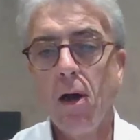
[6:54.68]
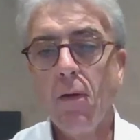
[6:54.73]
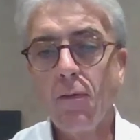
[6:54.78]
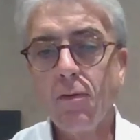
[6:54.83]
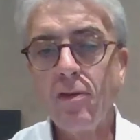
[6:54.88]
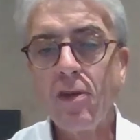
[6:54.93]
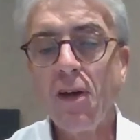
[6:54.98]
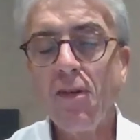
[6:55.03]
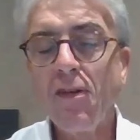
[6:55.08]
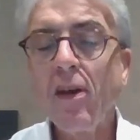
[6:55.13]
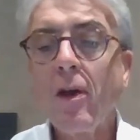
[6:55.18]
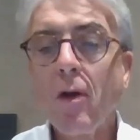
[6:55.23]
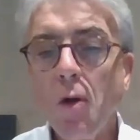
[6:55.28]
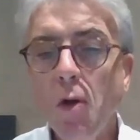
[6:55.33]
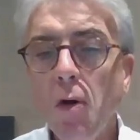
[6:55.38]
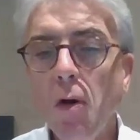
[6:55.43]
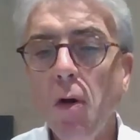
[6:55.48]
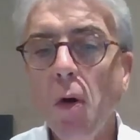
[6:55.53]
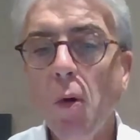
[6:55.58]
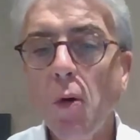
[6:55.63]
vous savez
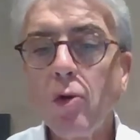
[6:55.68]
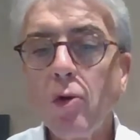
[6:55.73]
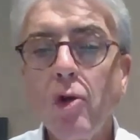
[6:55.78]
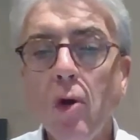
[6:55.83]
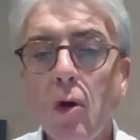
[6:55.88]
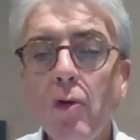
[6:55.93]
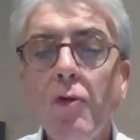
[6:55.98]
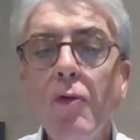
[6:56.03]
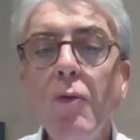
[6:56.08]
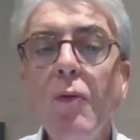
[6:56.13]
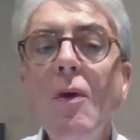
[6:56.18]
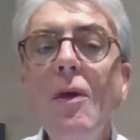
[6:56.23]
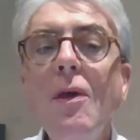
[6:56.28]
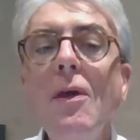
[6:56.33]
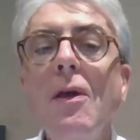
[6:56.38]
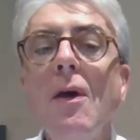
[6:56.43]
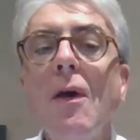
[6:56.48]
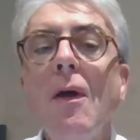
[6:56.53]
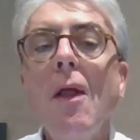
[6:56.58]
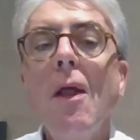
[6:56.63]

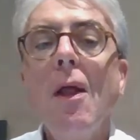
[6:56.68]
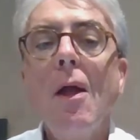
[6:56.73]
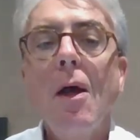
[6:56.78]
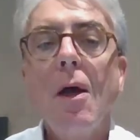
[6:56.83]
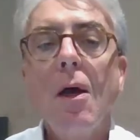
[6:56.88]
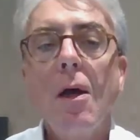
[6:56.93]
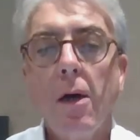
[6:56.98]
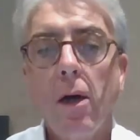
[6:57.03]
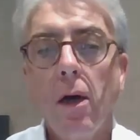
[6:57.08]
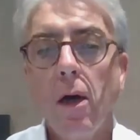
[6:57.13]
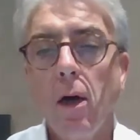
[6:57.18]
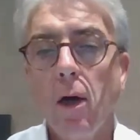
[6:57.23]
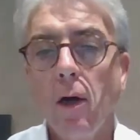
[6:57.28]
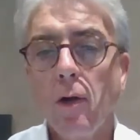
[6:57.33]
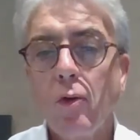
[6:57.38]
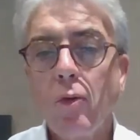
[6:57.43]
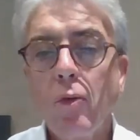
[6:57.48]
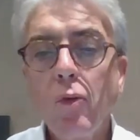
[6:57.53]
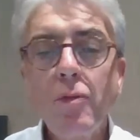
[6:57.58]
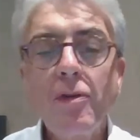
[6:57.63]
qu'aujourd'hui,
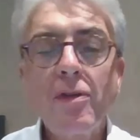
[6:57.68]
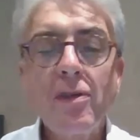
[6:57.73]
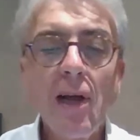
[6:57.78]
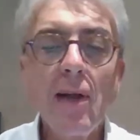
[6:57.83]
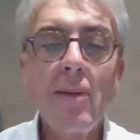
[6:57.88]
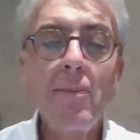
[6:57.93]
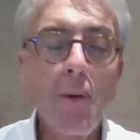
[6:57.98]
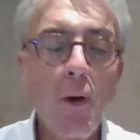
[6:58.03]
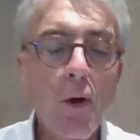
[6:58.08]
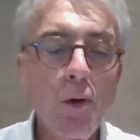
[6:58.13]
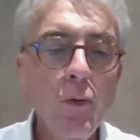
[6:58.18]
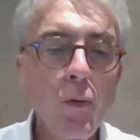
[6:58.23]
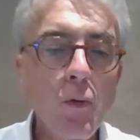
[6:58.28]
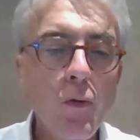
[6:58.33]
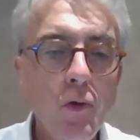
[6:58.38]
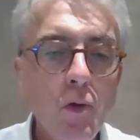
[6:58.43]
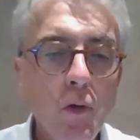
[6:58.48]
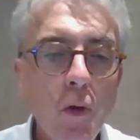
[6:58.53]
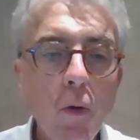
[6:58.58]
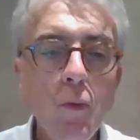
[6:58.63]
toute cette
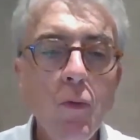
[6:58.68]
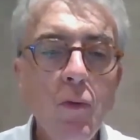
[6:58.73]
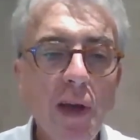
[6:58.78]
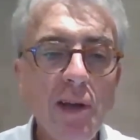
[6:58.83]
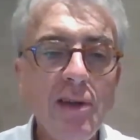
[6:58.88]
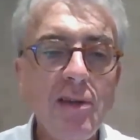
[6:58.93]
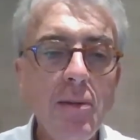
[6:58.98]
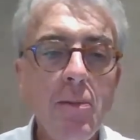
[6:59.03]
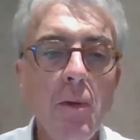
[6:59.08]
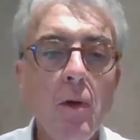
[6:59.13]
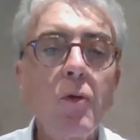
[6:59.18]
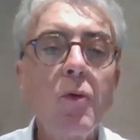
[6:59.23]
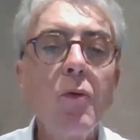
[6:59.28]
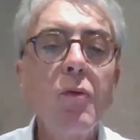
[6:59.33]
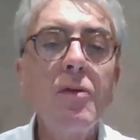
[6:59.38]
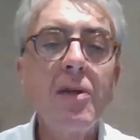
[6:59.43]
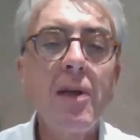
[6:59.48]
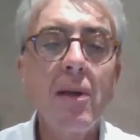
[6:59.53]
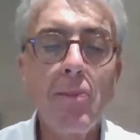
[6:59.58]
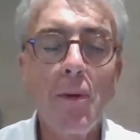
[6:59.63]
production, ou quasiment
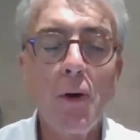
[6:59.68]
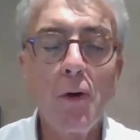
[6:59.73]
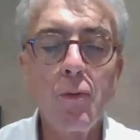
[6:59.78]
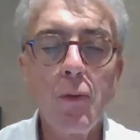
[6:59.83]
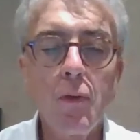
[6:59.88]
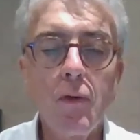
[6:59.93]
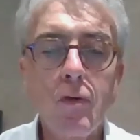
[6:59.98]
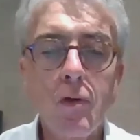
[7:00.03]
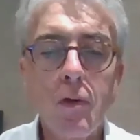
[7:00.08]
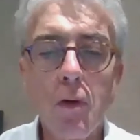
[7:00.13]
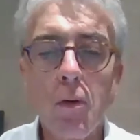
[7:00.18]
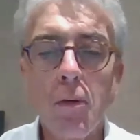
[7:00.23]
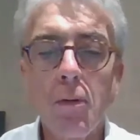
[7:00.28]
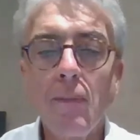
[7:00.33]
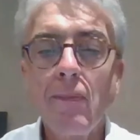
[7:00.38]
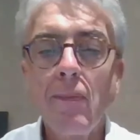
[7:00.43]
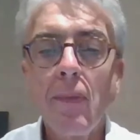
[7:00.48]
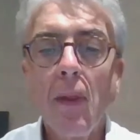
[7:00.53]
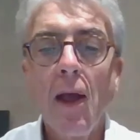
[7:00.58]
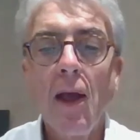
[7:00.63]
toute cette
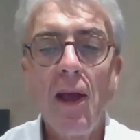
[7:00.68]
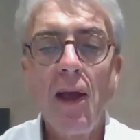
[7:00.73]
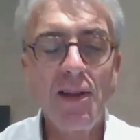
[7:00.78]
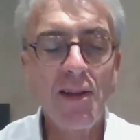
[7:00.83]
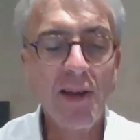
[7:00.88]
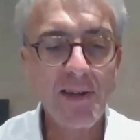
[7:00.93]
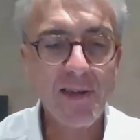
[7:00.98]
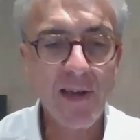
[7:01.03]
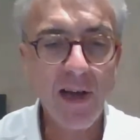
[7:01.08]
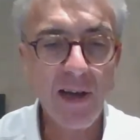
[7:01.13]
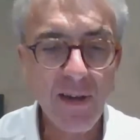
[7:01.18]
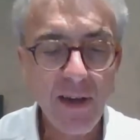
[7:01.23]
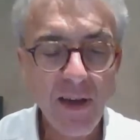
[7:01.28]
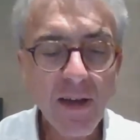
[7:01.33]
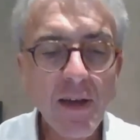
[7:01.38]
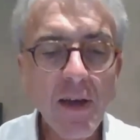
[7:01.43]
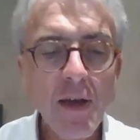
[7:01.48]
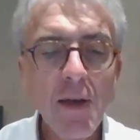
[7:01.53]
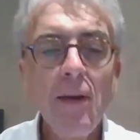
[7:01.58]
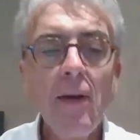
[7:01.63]
production, est
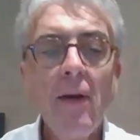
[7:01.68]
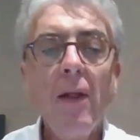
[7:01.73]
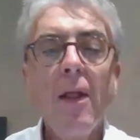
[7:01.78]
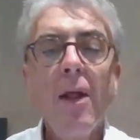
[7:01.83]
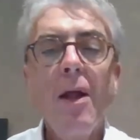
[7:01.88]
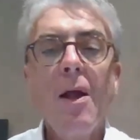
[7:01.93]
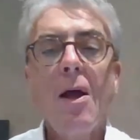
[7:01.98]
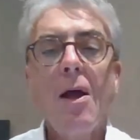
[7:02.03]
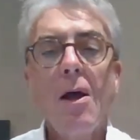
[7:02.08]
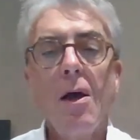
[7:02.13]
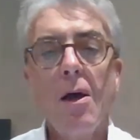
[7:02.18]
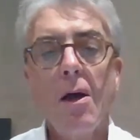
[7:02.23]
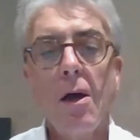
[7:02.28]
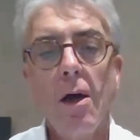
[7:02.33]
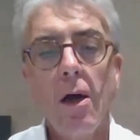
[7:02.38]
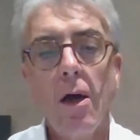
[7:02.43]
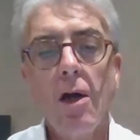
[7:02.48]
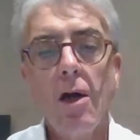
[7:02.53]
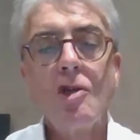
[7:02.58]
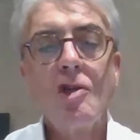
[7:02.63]
asiatique.
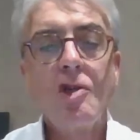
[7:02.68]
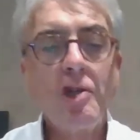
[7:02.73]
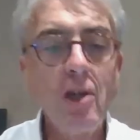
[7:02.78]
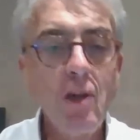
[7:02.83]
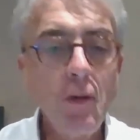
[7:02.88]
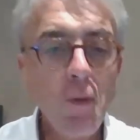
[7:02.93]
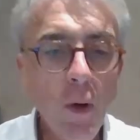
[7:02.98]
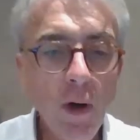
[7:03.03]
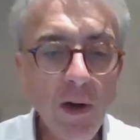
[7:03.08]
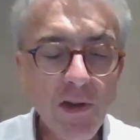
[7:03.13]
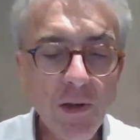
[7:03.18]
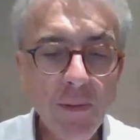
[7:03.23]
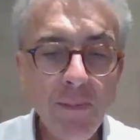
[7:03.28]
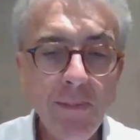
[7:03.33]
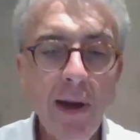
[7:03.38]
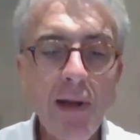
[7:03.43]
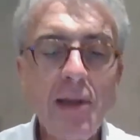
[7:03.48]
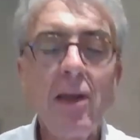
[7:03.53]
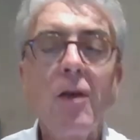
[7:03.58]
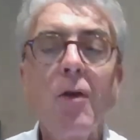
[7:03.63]
Euh, chinoise en
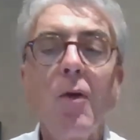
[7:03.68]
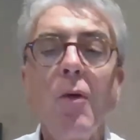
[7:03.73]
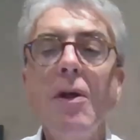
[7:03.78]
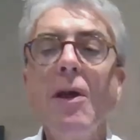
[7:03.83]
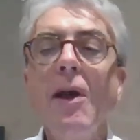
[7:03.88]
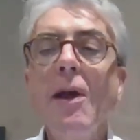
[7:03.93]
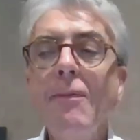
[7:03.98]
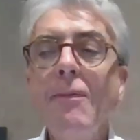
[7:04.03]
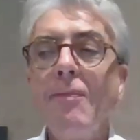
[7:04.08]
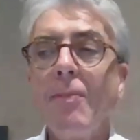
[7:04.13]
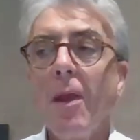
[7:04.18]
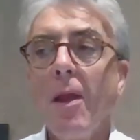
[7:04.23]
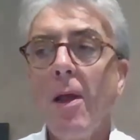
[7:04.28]
particulier.